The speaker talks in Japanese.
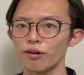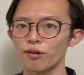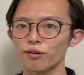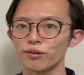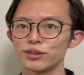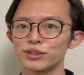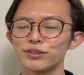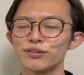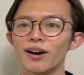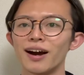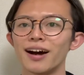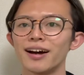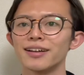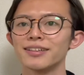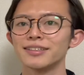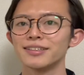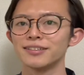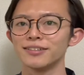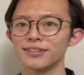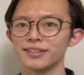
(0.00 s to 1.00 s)
こんにちは、
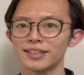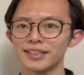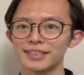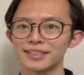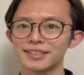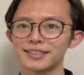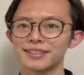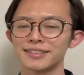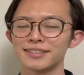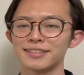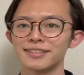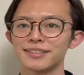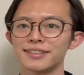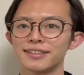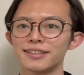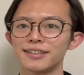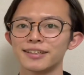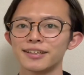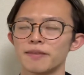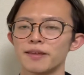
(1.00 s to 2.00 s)
つゆきです。
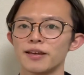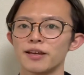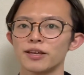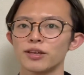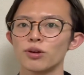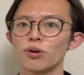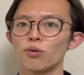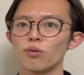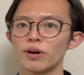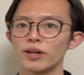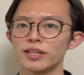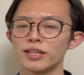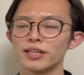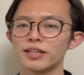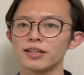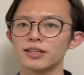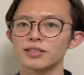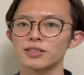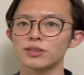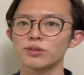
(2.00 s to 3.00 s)
今日は
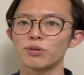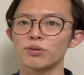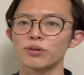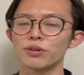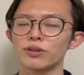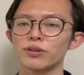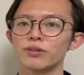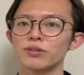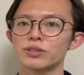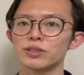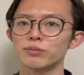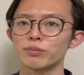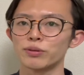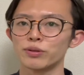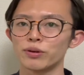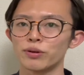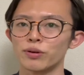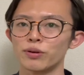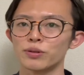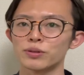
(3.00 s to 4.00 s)
妊活のお灸のツボ
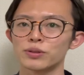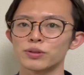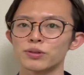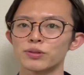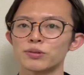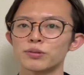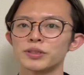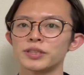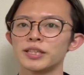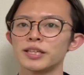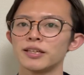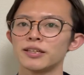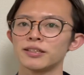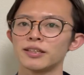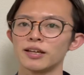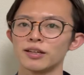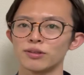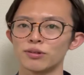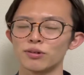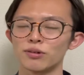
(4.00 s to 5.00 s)
の補足をしていき
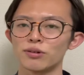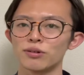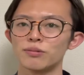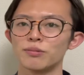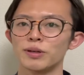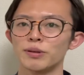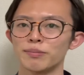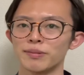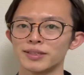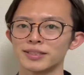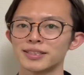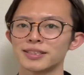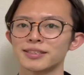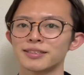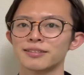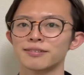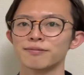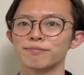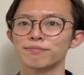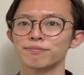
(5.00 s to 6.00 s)
たいと思います。
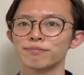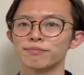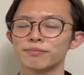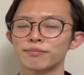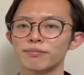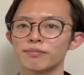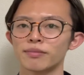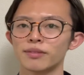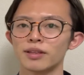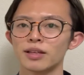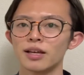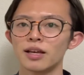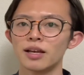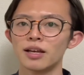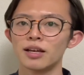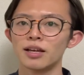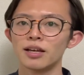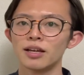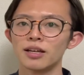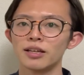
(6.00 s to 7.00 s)

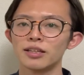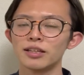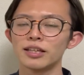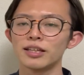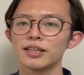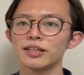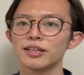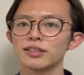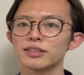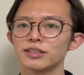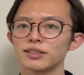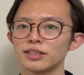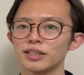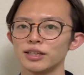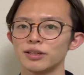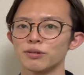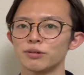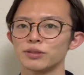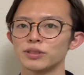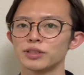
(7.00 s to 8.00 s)
妊活
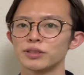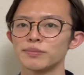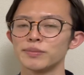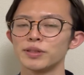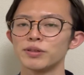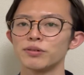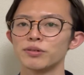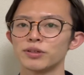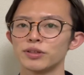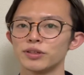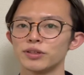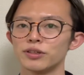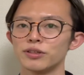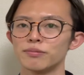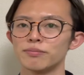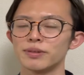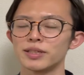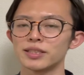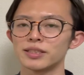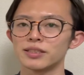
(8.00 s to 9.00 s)
におすすめのお灸、
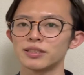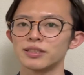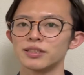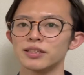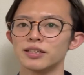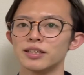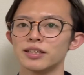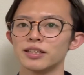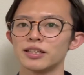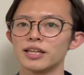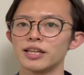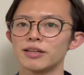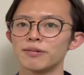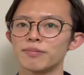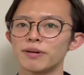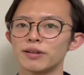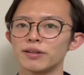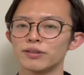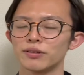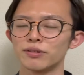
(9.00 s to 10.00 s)
まず定
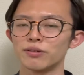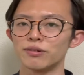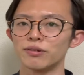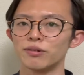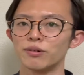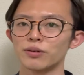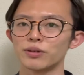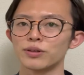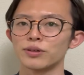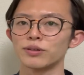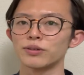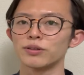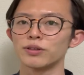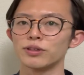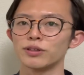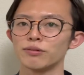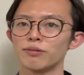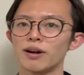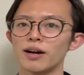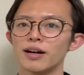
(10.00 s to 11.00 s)
番のお灸という
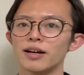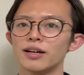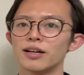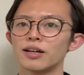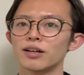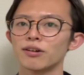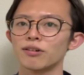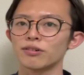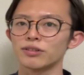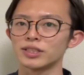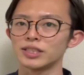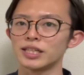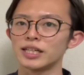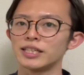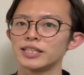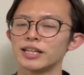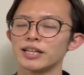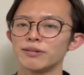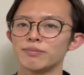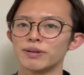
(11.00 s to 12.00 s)
のはこちらに
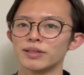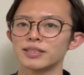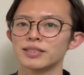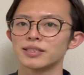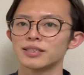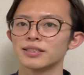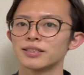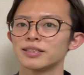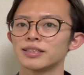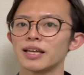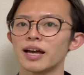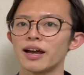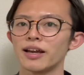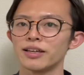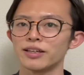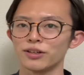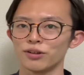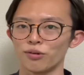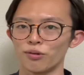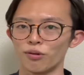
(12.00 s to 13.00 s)
なります。
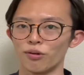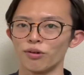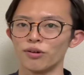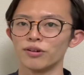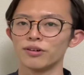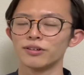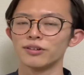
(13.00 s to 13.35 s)
三コ。